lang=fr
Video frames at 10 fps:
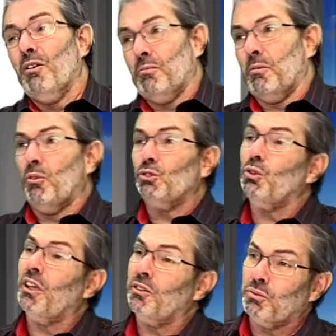
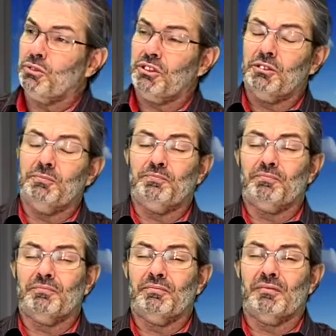Bonjour à tous.
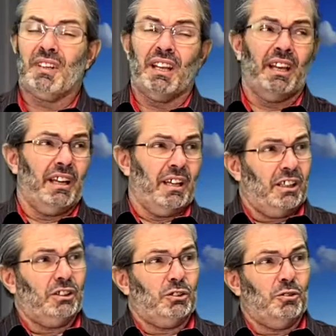
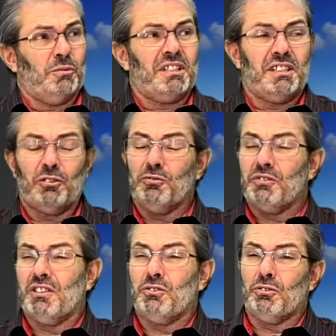Je remercie Groupe
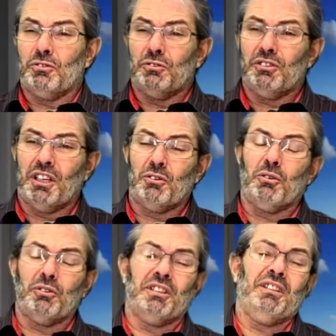Station
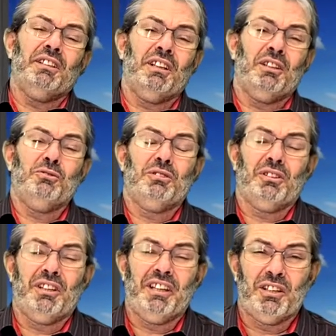d'accorder à Du
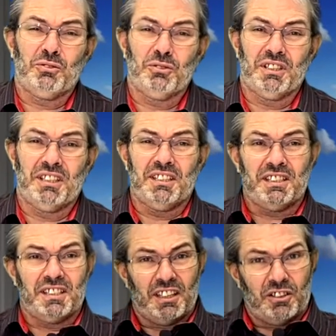Sommeil Associé
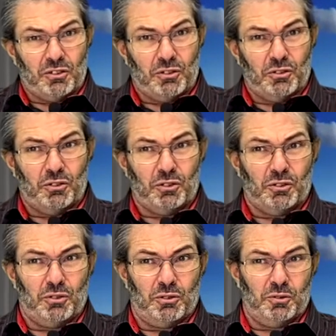cette
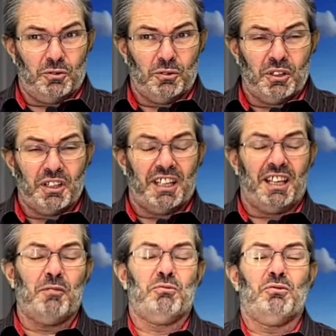euh,
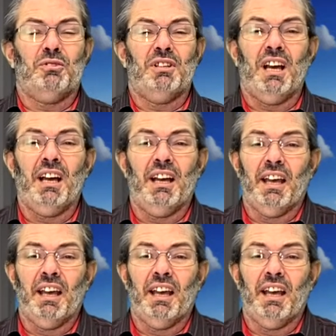capsule-là.